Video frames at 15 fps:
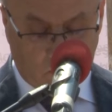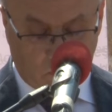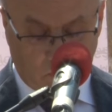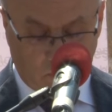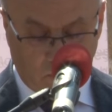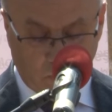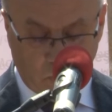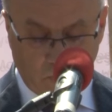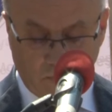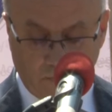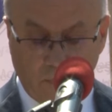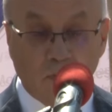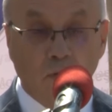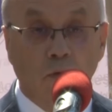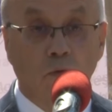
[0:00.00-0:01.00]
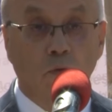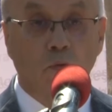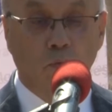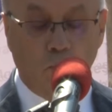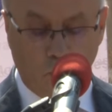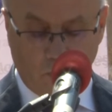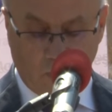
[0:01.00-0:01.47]
katılımı,
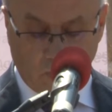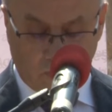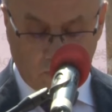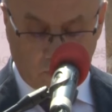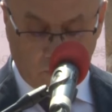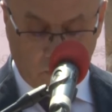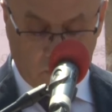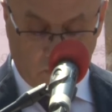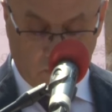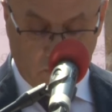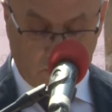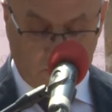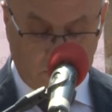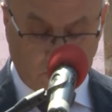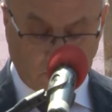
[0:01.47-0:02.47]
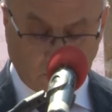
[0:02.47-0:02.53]
Kültür Bakanlığımızın,